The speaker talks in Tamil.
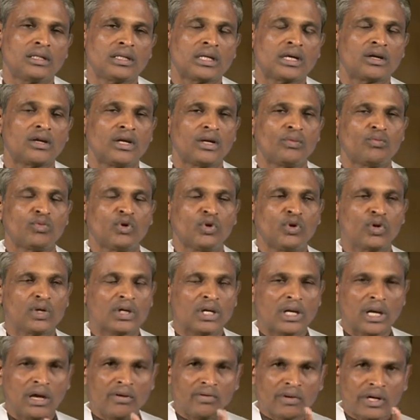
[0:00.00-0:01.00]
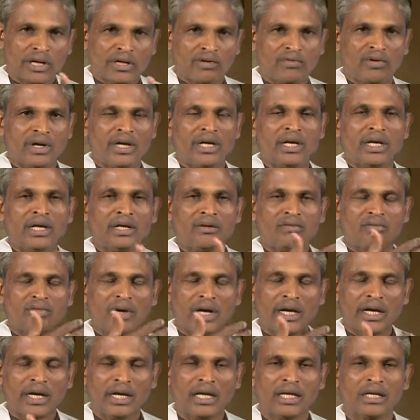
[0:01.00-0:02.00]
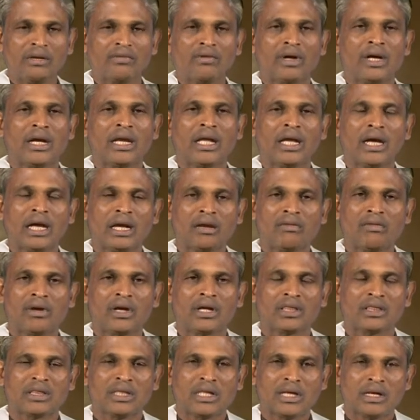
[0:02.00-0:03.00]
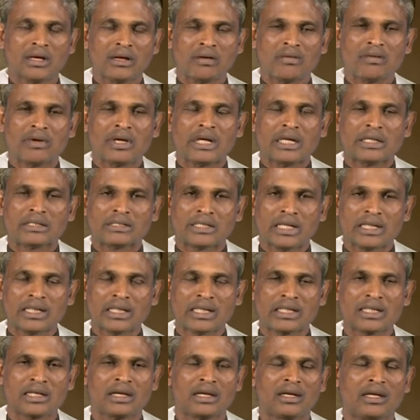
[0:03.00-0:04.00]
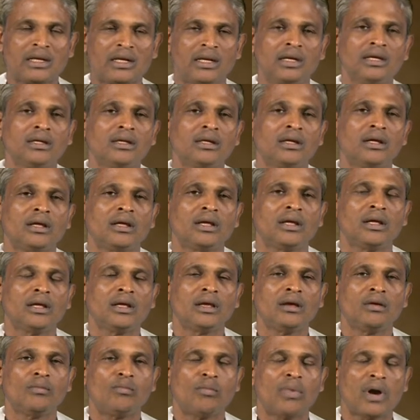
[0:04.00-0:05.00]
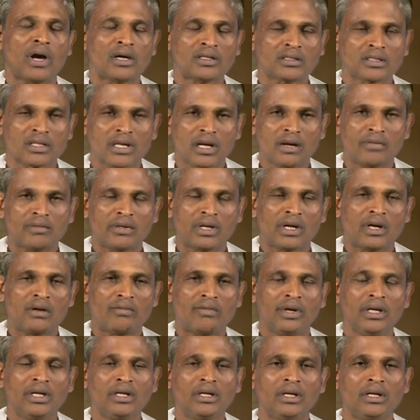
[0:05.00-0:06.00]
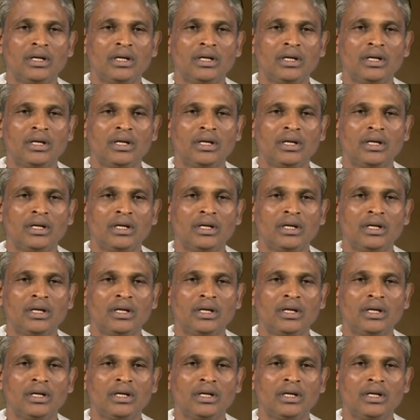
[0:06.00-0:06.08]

தங்களுடைய முன்னோர்கள் அவருடைய வழியடி வாழையடி வாழையாக வந்த அவருடைய சந்ததியினர் பாஸ்கா விழாவை